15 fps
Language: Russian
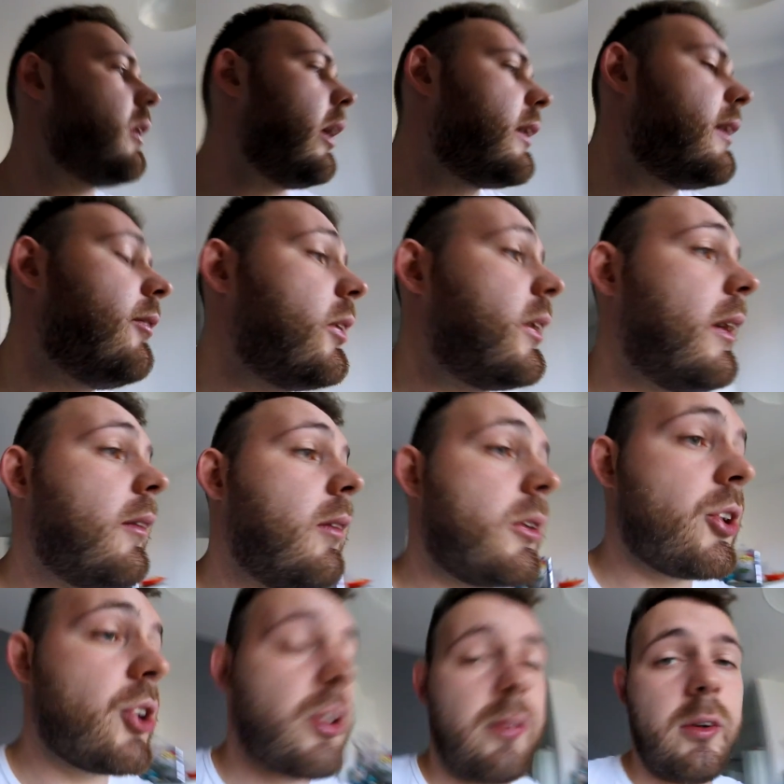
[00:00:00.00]
как-то вот так вот
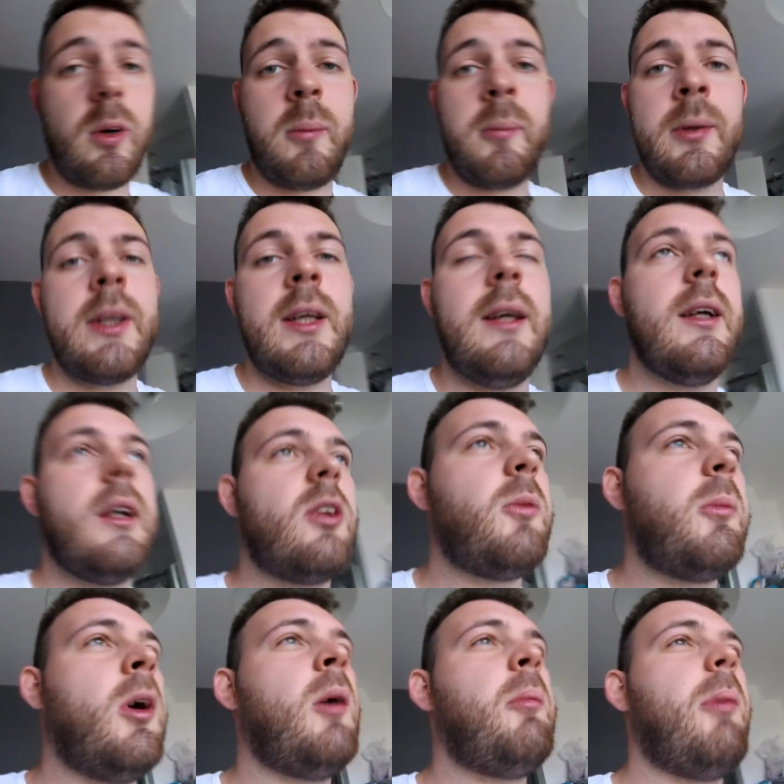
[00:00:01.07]
и живем, и я
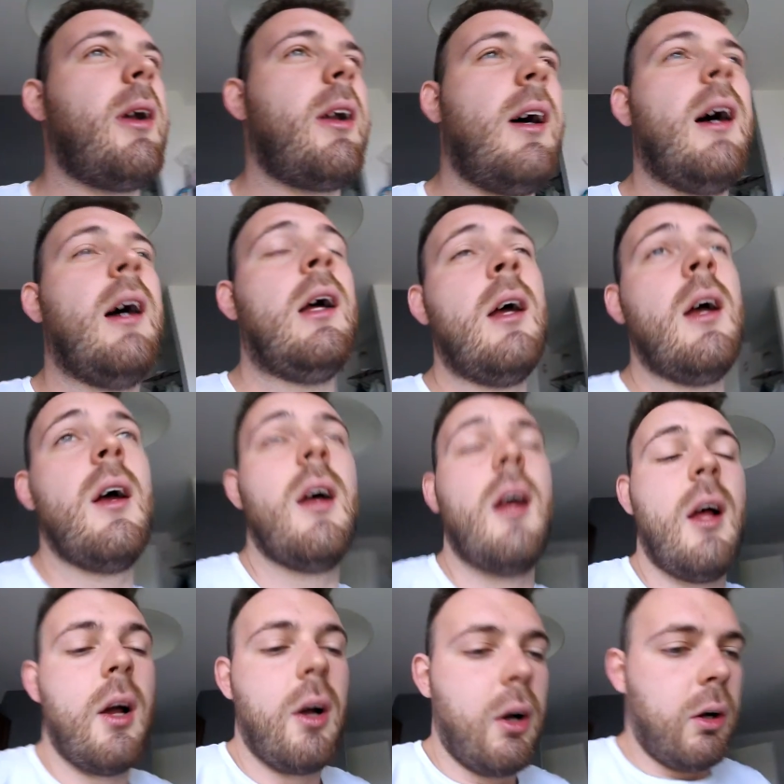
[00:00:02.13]
думаю, пора
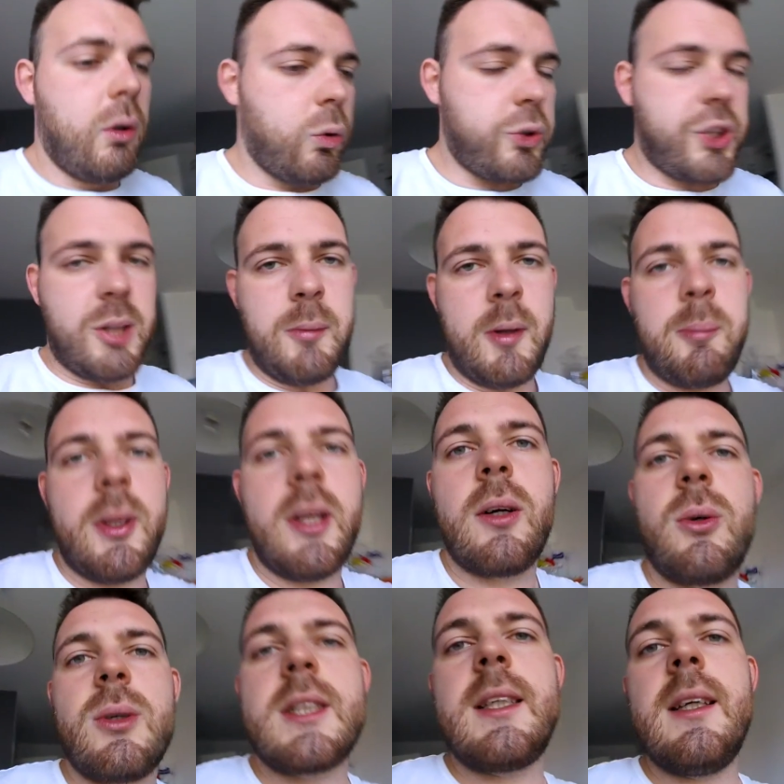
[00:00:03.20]
уже мне
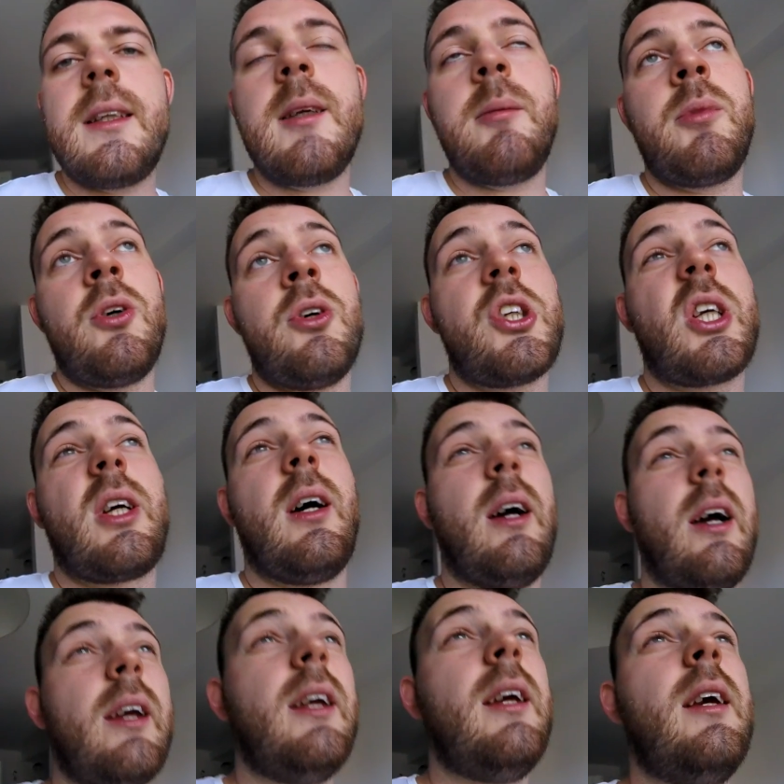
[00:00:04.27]
перекусить
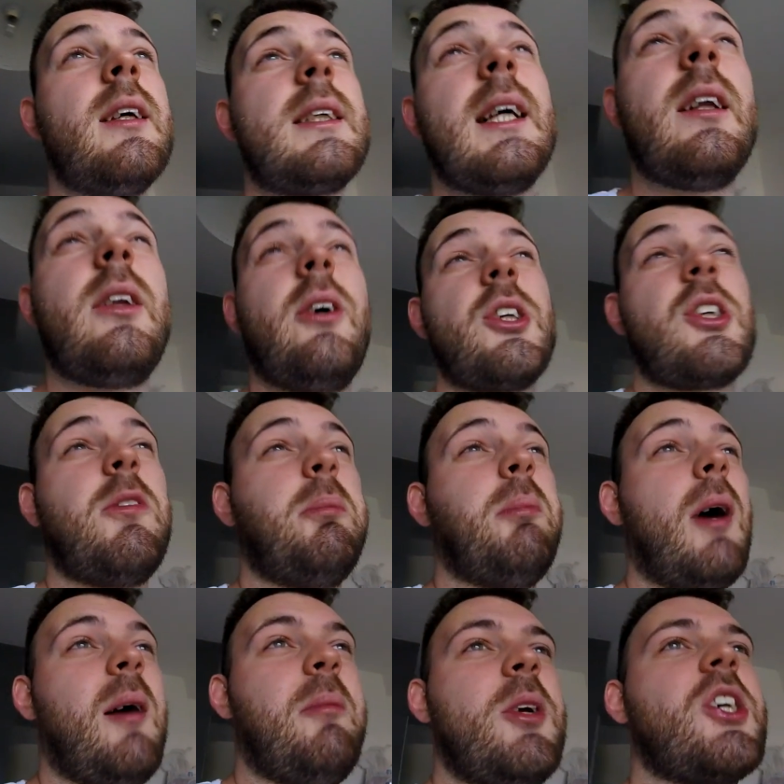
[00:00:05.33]
немножко, и заодно я
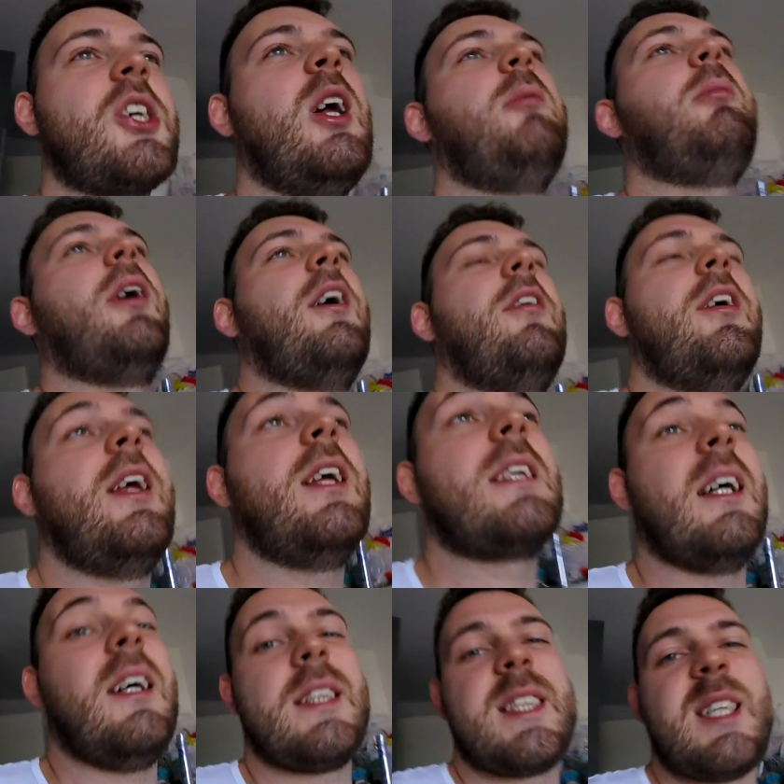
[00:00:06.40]
обещал поговорить
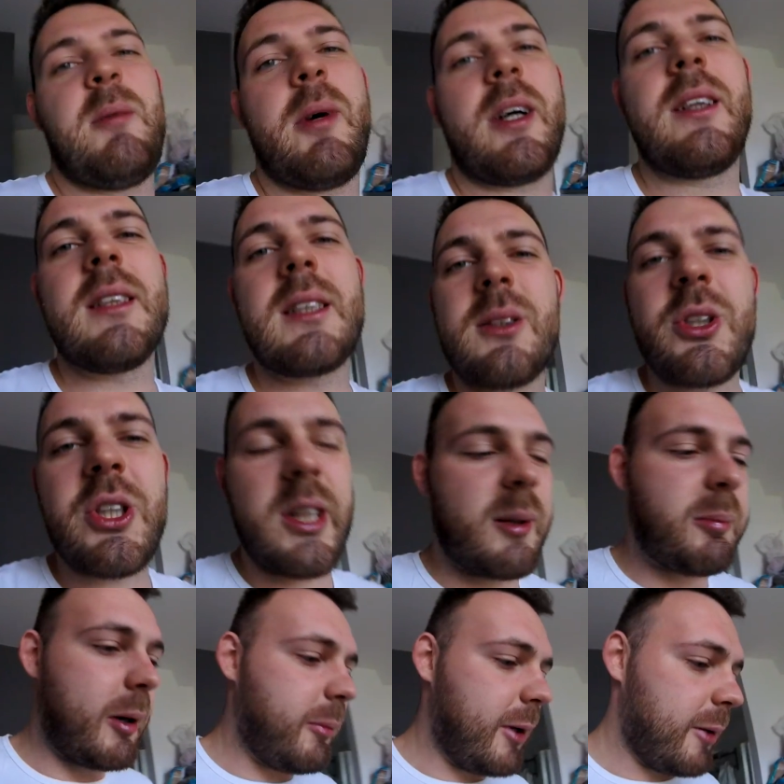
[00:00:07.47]
о самых насущных
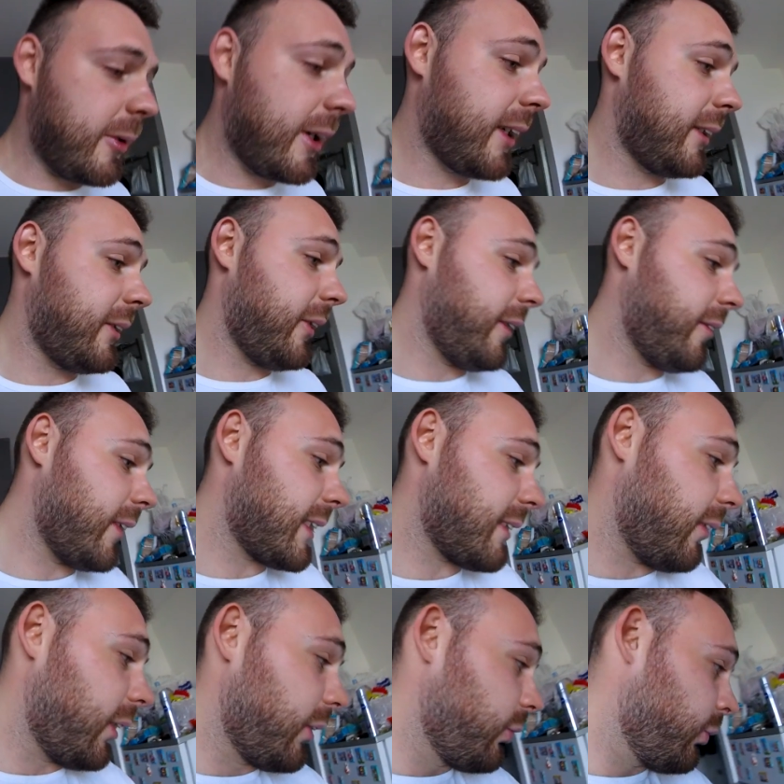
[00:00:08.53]
проблемах, которые вас
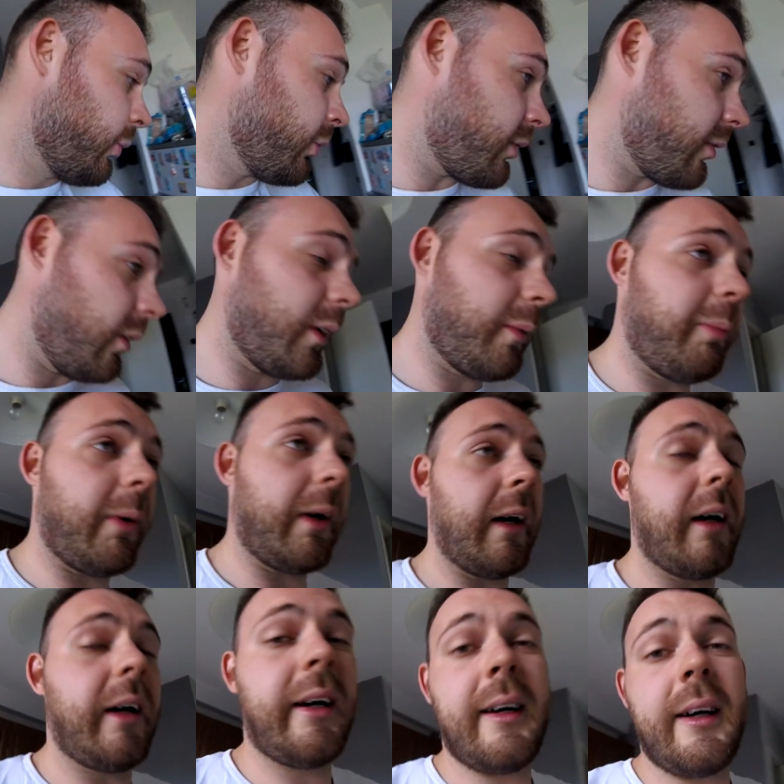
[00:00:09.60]
волнуют, вот
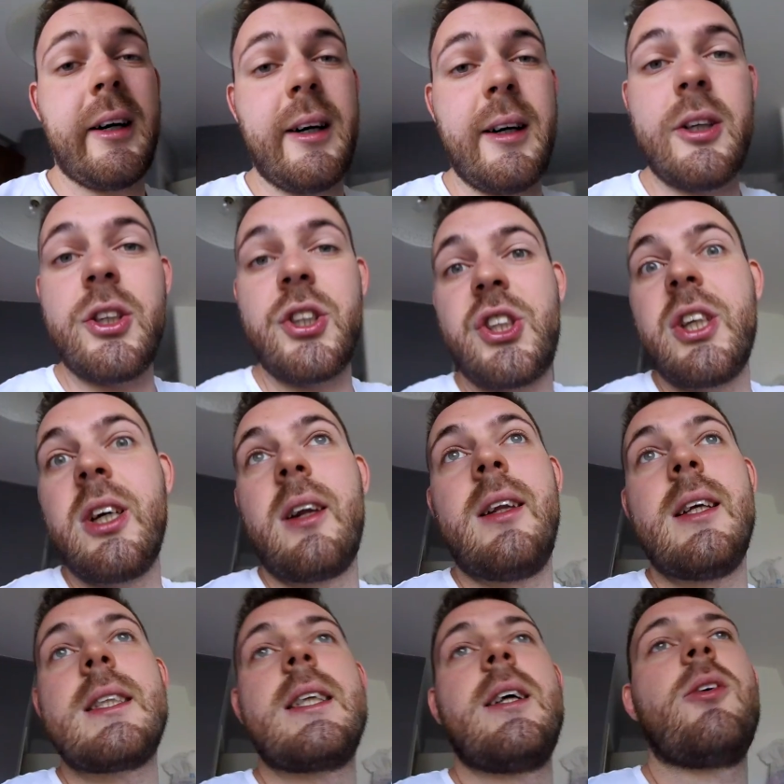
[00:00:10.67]
про
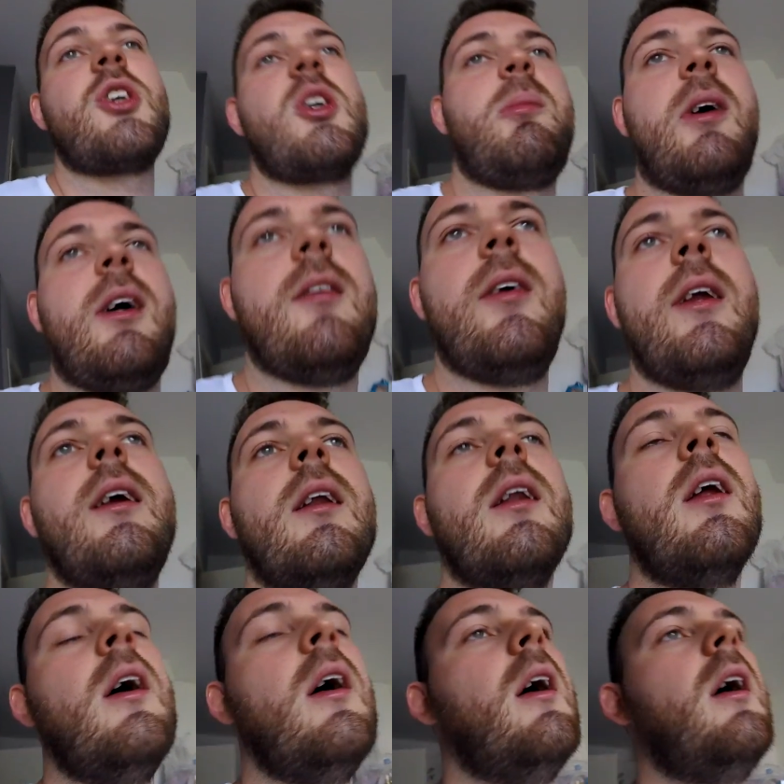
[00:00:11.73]
жирность я уже поговорил,